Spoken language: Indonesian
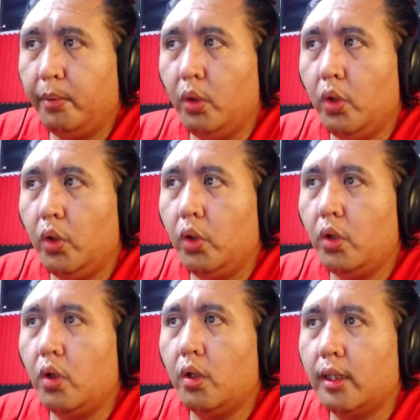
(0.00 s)
10 atau
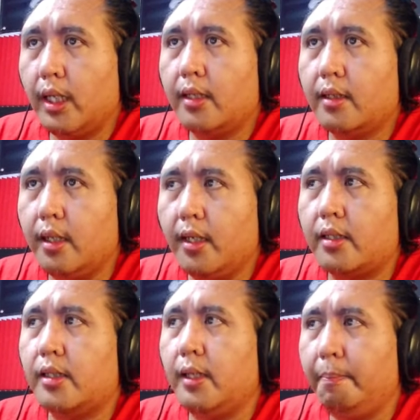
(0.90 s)
berdasarkan kota kepadatan
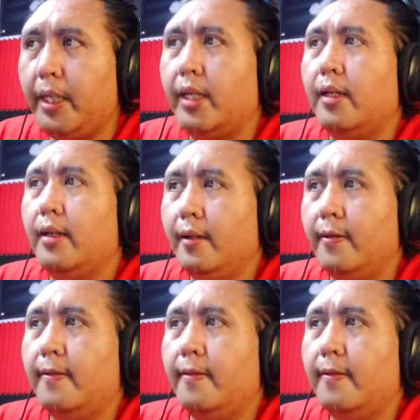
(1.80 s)
tersepi. penduduknya.